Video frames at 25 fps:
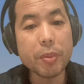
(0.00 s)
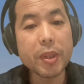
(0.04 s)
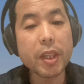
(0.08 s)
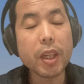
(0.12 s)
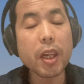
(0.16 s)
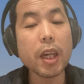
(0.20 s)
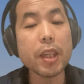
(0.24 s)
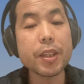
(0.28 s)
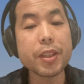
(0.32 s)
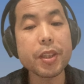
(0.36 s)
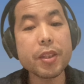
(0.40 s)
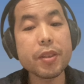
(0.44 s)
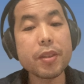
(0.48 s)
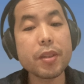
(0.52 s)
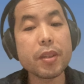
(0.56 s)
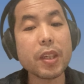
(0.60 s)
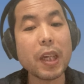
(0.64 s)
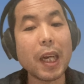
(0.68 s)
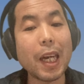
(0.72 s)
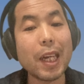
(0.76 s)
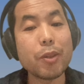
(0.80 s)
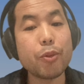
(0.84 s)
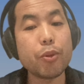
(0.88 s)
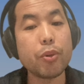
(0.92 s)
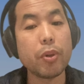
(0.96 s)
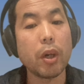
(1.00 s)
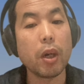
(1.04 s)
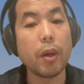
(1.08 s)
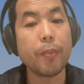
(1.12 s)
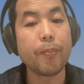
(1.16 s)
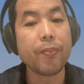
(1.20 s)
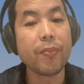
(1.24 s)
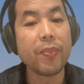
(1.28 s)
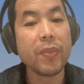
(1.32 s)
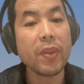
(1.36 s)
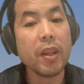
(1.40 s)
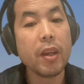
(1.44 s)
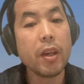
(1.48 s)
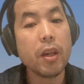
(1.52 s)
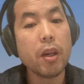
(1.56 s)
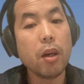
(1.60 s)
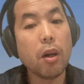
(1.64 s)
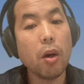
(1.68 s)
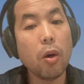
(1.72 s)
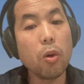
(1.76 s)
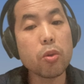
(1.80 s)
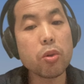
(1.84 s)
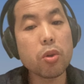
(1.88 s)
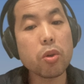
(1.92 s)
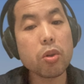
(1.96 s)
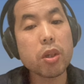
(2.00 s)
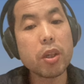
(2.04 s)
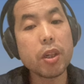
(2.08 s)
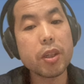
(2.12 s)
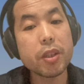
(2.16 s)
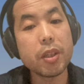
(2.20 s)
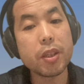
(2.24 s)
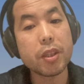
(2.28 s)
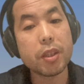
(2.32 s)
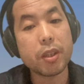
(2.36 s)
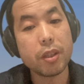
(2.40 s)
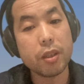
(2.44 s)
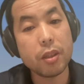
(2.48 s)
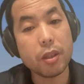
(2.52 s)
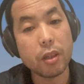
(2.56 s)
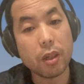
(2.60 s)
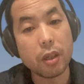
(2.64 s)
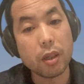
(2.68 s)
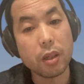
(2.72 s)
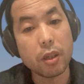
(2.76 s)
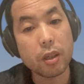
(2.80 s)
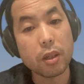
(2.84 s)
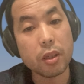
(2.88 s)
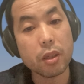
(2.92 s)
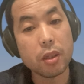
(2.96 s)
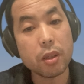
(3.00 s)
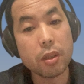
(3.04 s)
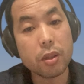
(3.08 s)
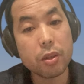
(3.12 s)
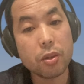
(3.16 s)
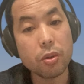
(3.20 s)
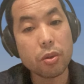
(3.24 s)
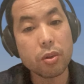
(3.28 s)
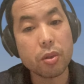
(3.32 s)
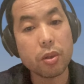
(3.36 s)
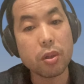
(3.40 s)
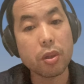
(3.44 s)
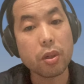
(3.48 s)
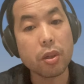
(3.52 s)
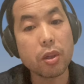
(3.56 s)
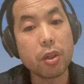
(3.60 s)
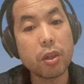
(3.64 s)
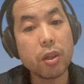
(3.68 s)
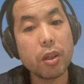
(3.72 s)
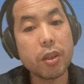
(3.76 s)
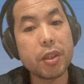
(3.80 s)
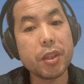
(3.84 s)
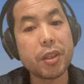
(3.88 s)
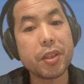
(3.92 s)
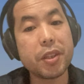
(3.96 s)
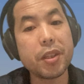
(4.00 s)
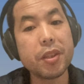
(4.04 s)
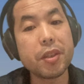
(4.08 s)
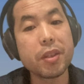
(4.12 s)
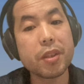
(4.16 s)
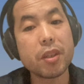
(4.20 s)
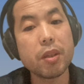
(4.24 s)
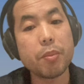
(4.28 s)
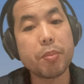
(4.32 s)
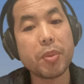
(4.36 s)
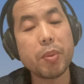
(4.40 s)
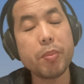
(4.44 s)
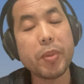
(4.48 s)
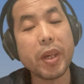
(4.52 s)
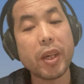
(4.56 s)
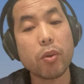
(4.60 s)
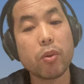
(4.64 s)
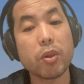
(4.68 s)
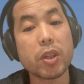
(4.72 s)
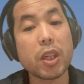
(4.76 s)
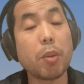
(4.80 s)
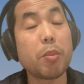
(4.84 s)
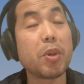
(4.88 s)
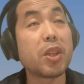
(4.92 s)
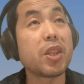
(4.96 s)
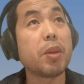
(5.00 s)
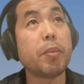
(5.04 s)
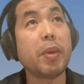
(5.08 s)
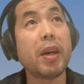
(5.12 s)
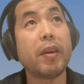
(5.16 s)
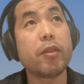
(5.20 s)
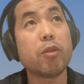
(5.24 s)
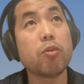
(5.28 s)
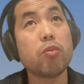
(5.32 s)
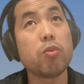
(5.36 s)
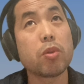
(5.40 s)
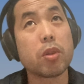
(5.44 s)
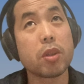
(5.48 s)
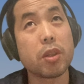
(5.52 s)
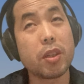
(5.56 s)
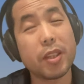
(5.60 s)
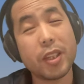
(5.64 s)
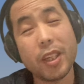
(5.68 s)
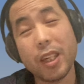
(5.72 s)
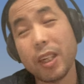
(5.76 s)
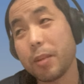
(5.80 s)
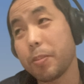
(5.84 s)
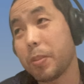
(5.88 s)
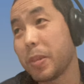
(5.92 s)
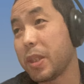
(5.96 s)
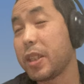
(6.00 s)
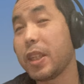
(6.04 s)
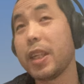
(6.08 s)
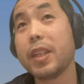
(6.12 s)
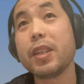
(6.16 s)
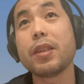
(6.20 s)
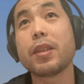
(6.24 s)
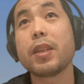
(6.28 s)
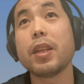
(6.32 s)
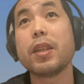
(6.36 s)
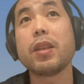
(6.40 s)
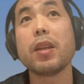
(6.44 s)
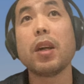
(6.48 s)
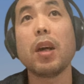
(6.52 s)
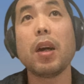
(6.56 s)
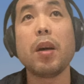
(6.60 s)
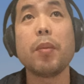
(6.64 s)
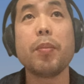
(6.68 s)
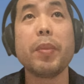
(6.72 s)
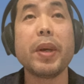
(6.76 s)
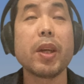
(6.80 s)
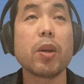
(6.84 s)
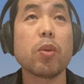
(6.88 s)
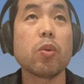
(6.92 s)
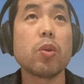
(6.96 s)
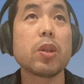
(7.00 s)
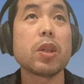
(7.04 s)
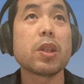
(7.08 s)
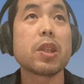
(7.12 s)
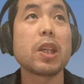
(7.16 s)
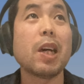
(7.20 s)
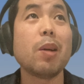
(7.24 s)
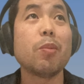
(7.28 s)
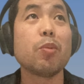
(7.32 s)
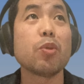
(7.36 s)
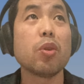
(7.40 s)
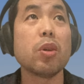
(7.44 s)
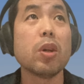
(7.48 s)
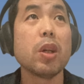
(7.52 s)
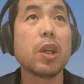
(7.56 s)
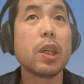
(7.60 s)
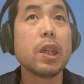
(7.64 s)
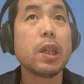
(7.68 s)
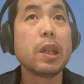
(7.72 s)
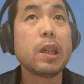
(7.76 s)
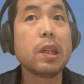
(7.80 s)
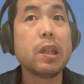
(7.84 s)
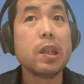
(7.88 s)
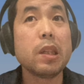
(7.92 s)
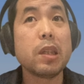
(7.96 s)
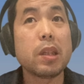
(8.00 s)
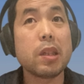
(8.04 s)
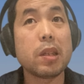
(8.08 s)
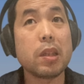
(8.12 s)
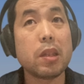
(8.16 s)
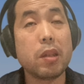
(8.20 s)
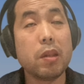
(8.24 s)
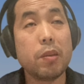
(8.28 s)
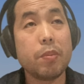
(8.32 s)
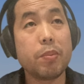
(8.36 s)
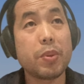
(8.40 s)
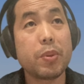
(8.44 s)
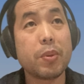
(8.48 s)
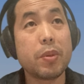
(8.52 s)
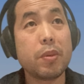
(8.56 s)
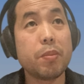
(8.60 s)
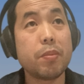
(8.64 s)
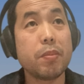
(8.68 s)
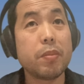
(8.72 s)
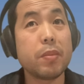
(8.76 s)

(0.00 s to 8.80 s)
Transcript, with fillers: 我们再看薪资差距啊。欧洲科技呃，就是科技薪资比美国差不多低百分之五十，真真真的啊！美国的差不多，呃，